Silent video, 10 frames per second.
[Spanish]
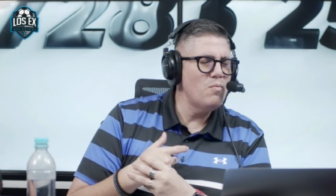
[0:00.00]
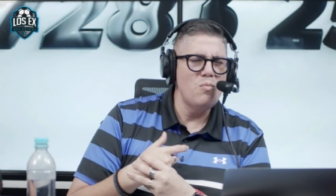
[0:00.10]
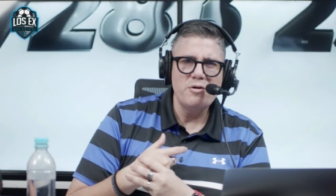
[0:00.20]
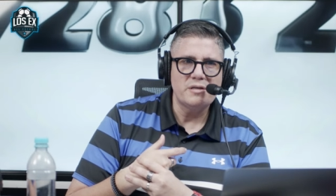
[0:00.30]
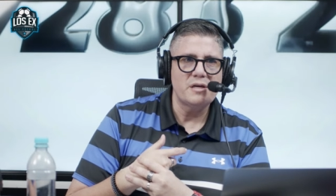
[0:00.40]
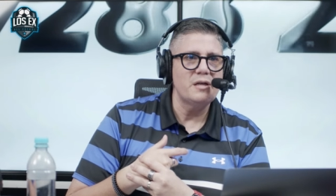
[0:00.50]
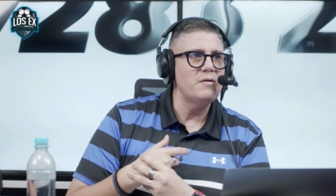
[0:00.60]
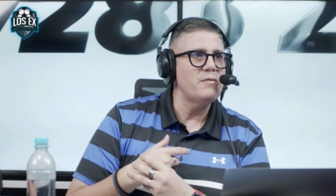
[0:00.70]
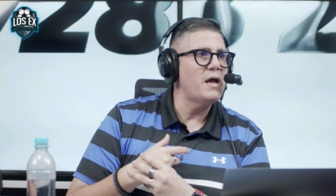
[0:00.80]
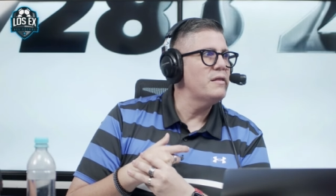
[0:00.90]
muy
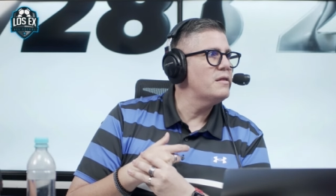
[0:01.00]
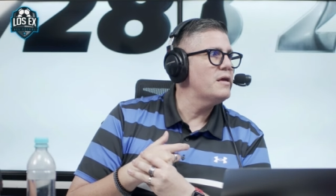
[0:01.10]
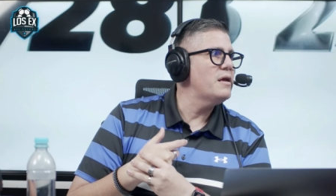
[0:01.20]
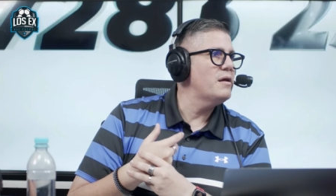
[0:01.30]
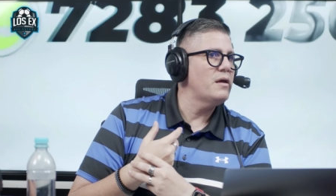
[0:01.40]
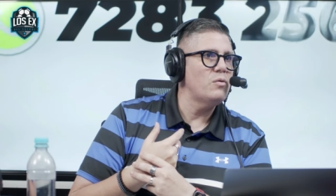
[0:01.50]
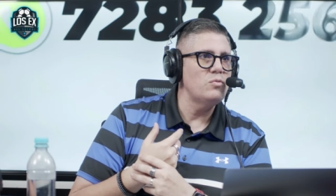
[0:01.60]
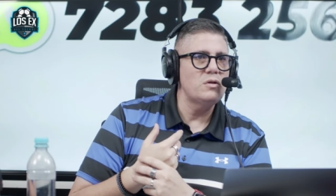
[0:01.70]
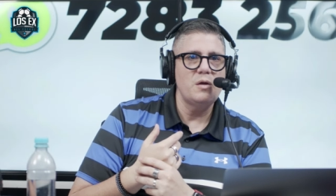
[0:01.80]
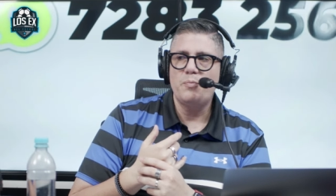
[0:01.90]
desequilibrante, eh,
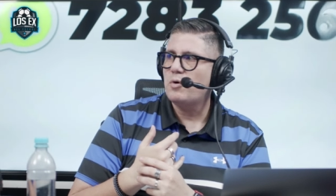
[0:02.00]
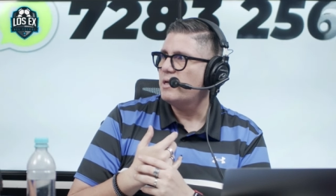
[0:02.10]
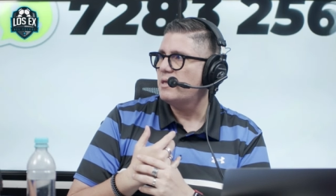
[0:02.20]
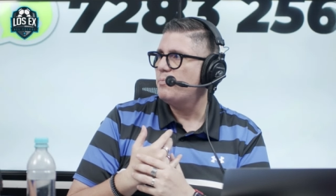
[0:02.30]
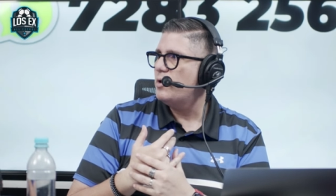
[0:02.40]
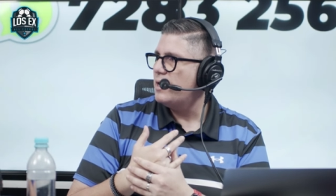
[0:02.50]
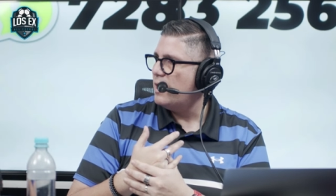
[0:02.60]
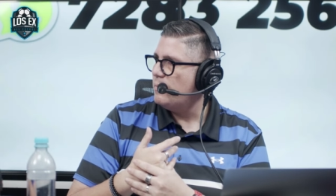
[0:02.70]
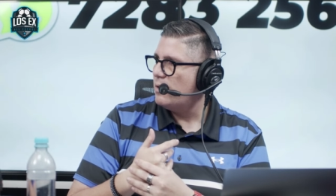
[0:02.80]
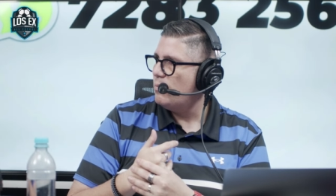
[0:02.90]
un tipo que te
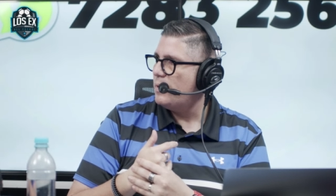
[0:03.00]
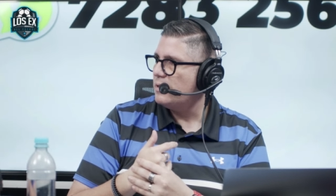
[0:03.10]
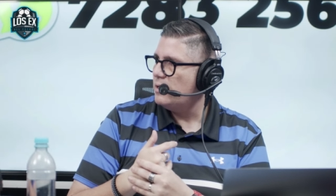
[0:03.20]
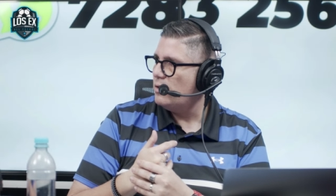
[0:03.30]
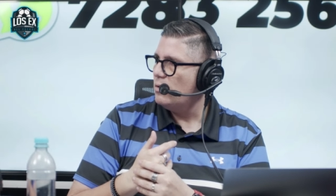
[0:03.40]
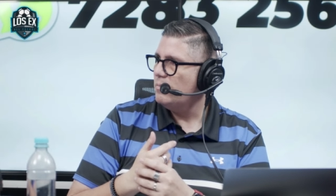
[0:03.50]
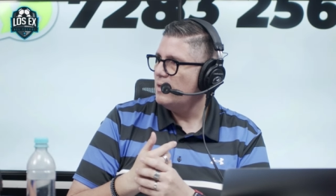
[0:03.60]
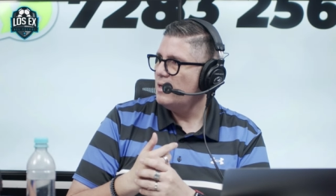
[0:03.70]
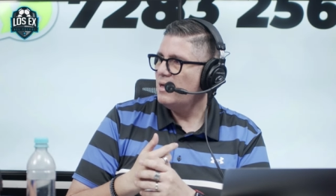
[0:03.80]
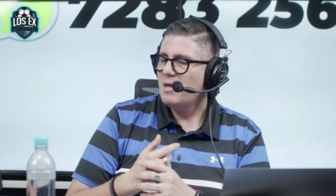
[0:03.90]
puede cambiar un partido.
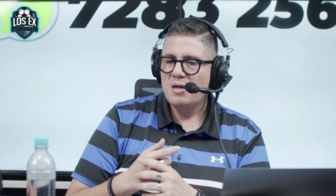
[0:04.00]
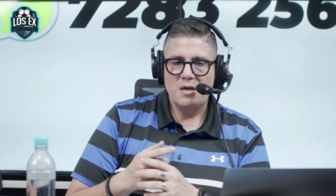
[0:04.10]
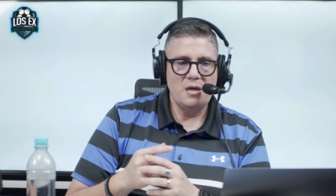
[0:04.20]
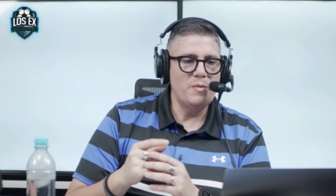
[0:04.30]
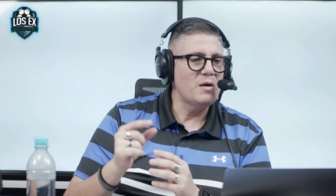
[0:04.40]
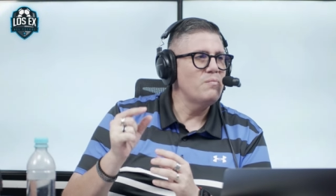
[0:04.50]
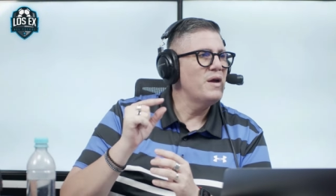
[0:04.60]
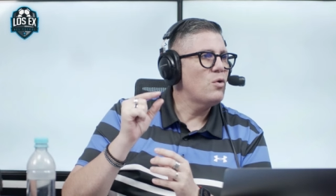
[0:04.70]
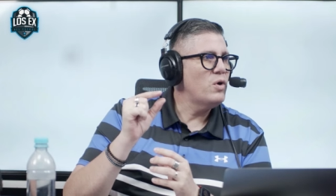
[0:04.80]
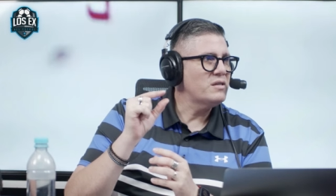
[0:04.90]
Y me,
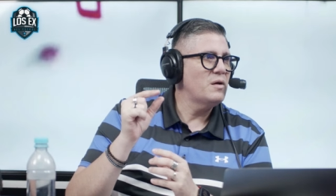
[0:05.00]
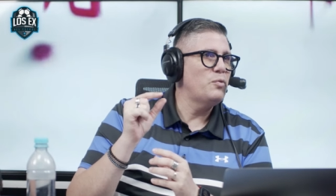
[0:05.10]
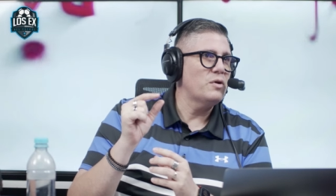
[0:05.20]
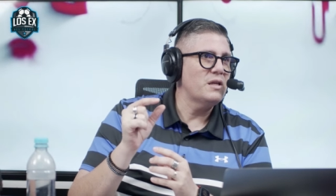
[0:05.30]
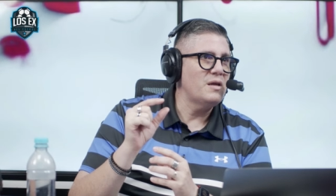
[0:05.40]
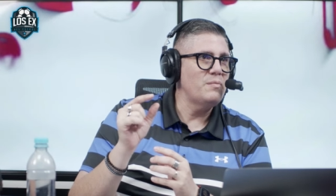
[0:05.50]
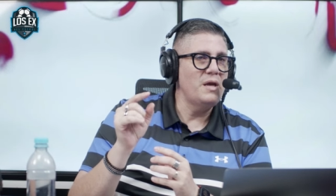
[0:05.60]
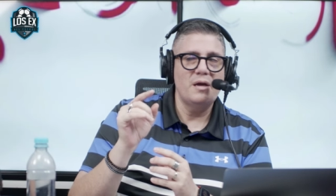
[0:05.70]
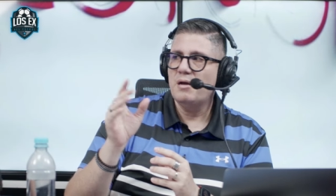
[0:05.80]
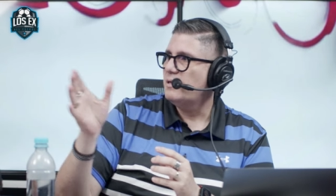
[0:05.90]
cuesta porque
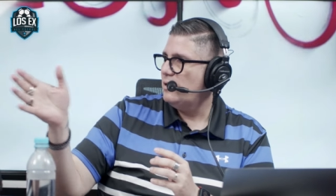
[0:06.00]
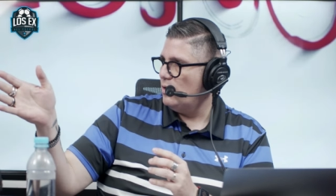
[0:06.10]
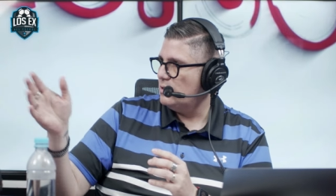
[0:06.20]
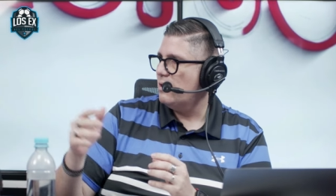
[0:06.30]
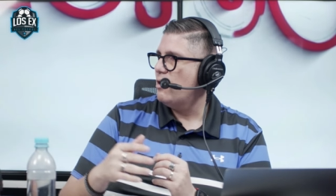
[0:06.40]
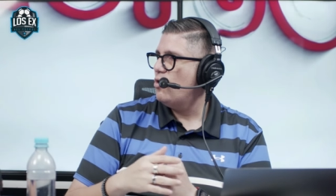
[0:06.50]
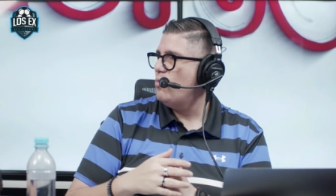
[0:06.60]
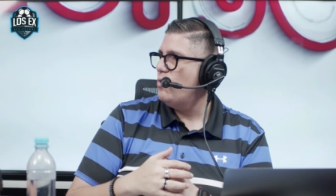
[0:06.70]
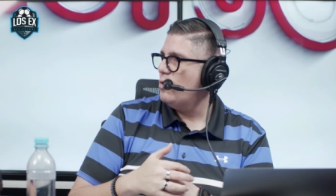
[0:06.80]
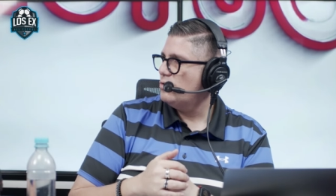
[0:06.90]
también, así estaba
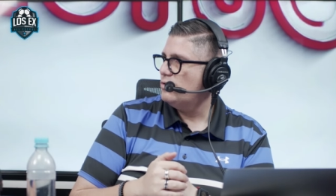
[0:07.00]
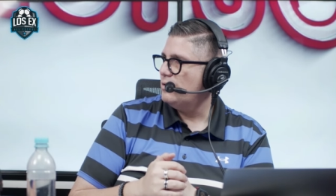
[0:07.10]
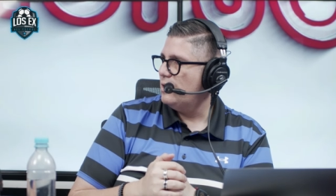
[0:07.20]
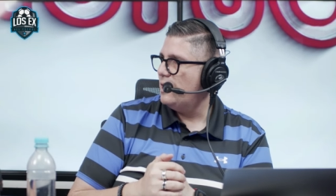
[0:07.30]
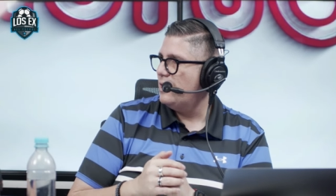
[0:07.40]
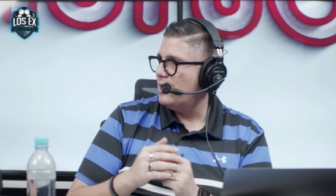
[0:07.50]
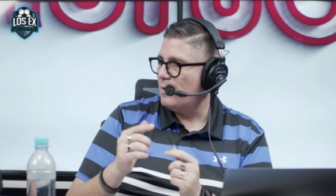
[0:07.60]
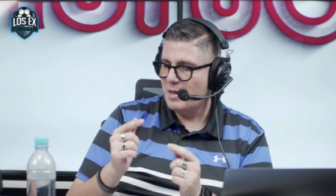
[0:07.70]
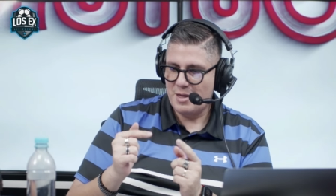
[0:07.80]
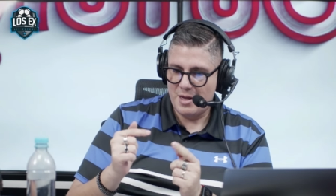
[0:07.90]
como vos, el
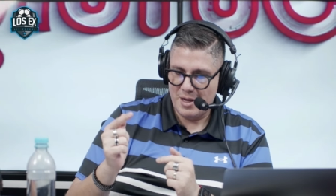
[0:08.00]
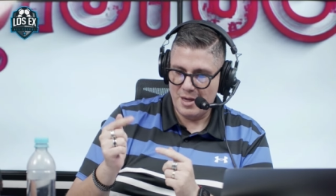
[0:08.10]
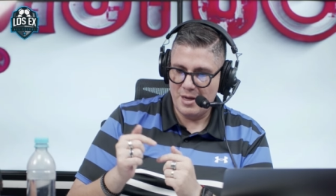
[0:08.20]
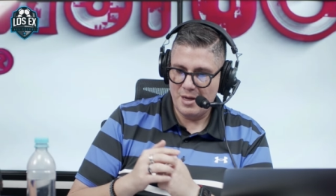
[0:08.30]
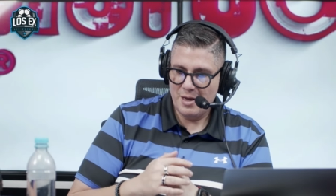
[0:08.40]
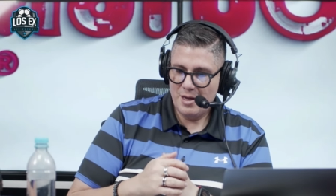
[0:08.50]
tema de,